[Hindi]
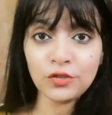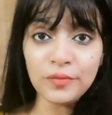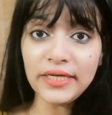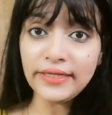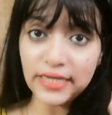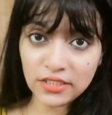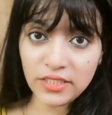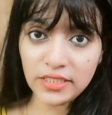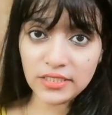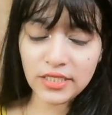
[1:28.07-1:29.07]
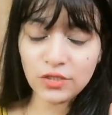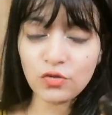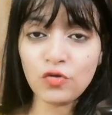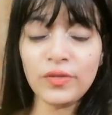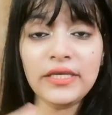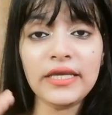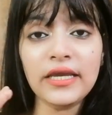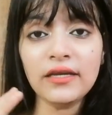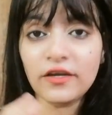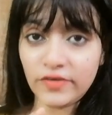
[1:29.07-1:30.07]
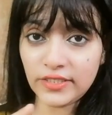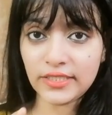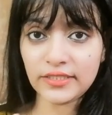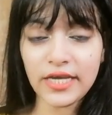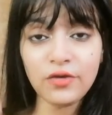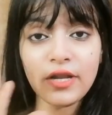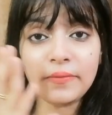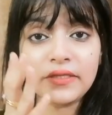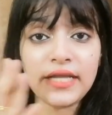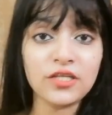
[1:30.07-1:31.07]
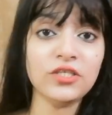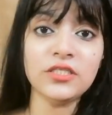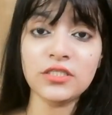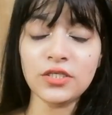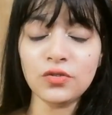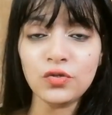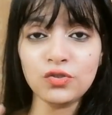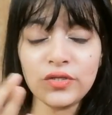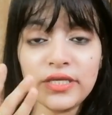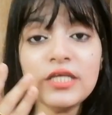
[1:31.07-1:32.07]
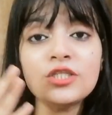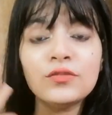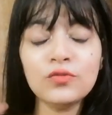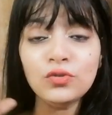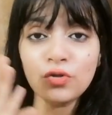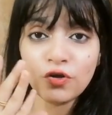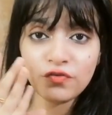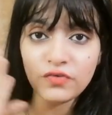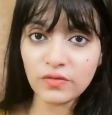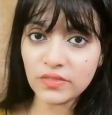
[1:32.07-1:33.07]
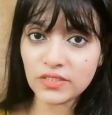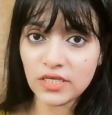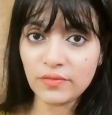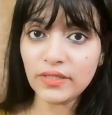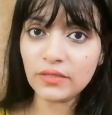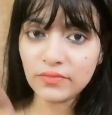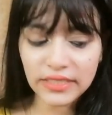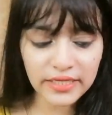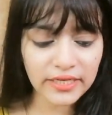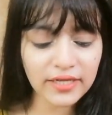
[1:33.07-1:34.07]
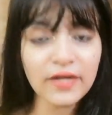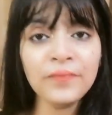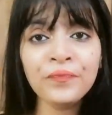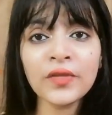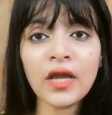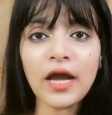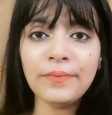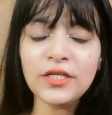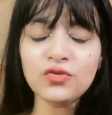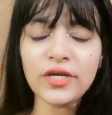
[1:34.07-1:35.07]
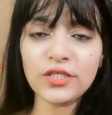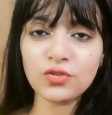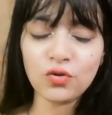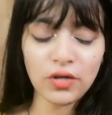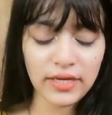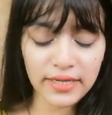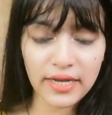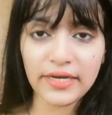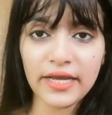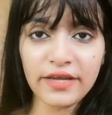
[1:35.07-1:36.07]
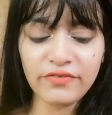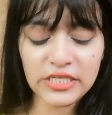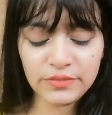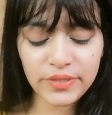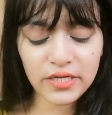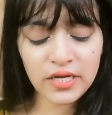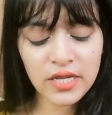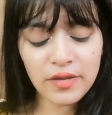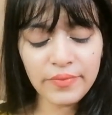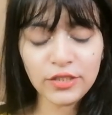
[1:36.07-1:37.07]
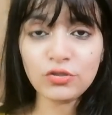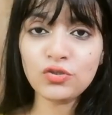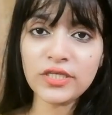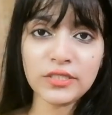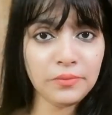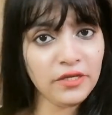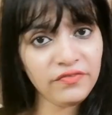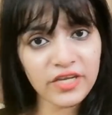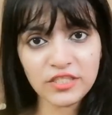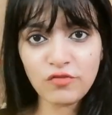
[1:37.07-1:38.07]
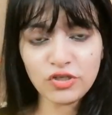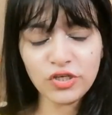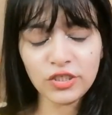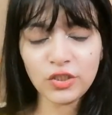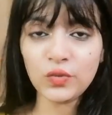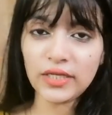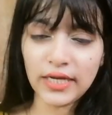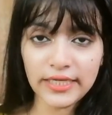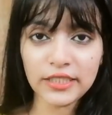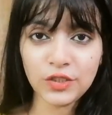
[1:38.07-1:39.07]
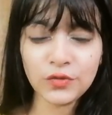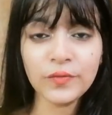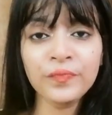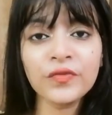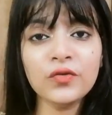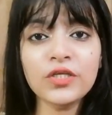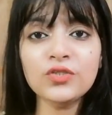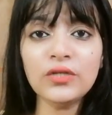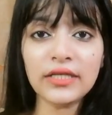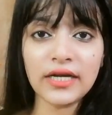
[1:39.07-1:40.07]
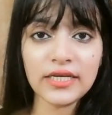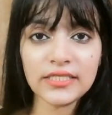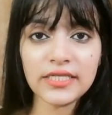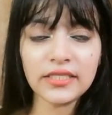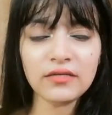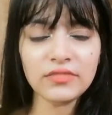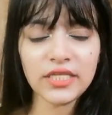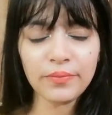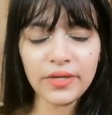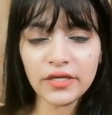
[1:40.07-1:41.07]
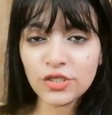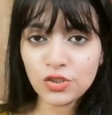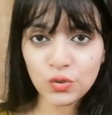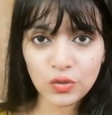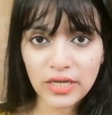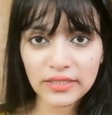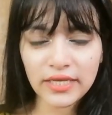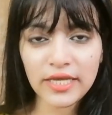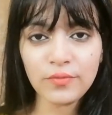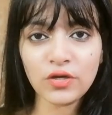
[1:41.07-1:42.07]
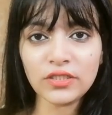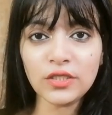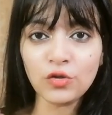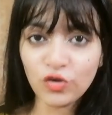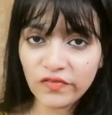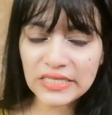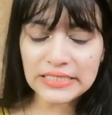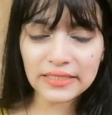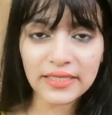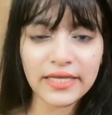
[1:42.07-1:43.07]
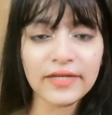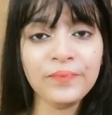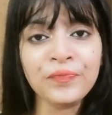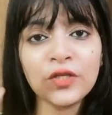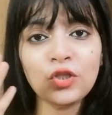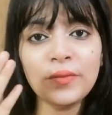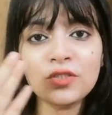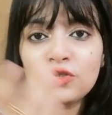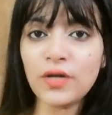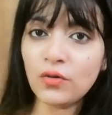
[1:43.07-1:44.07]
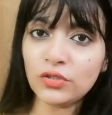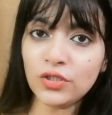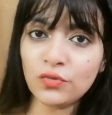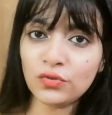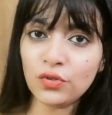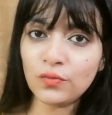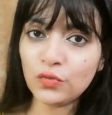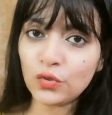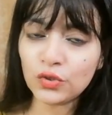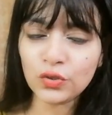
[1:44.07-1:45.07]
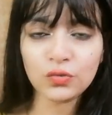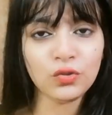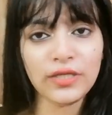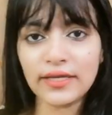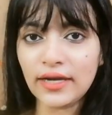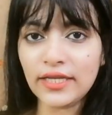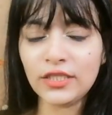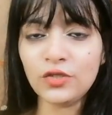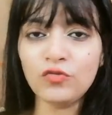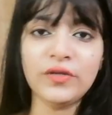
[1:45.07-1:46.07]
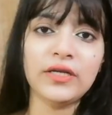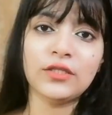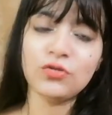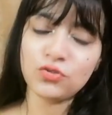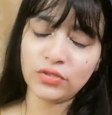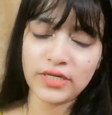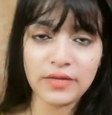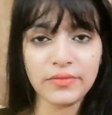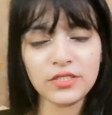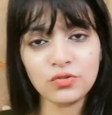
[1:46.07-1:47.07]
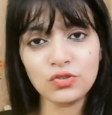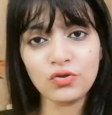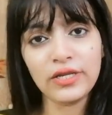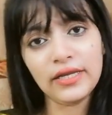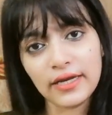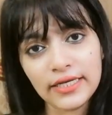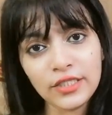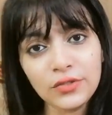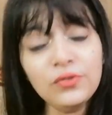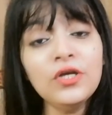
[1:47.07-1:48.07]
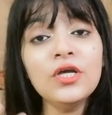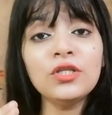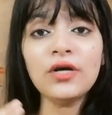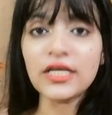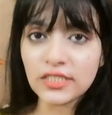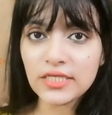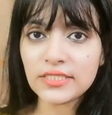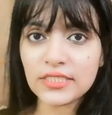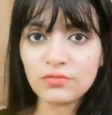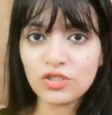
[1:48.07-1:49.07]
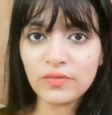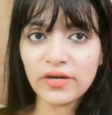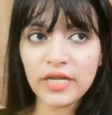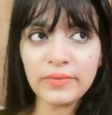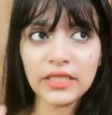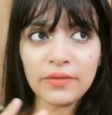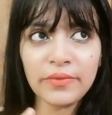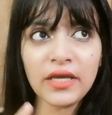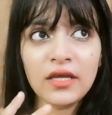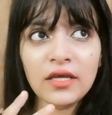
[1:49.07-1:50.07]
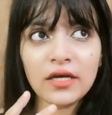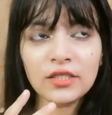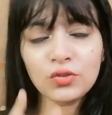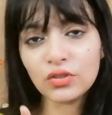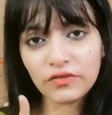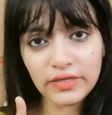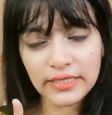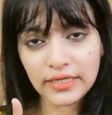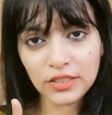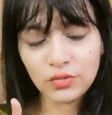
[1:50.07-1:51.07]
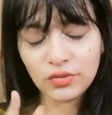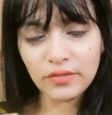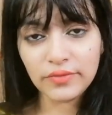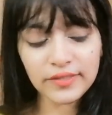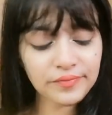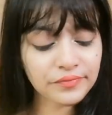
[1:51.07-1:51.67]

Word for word: तो मेरी टेक्सचर्ड स्किन को भी ये कवर करता है और आपकी टेक्सचर्ड स्किन को जो ये स्मूथ और फर्म स्किन में तब्दील करेगा आपने जो है इसको लगाना है फेस पर मैं तो जो है जब भी फेस वॉश करती हूँ लगा लेती हूँ क्योंकि इसको लगाने से एकदम से एक पिंकिश टोन आता है बहुत ही ग्लोई फेस लगता है तो मैं सुबह उठती हूँ तो मूद होती हूँ तो ये लगा लेती हूँ फिर रात को सोते टाइम भी इसको जो है लगा लेती हूँ तो अच्छे रिजल्ट मुझे मिल रहे हैं मतलब मैं दो दफ़ा लगाती हूँ दिन में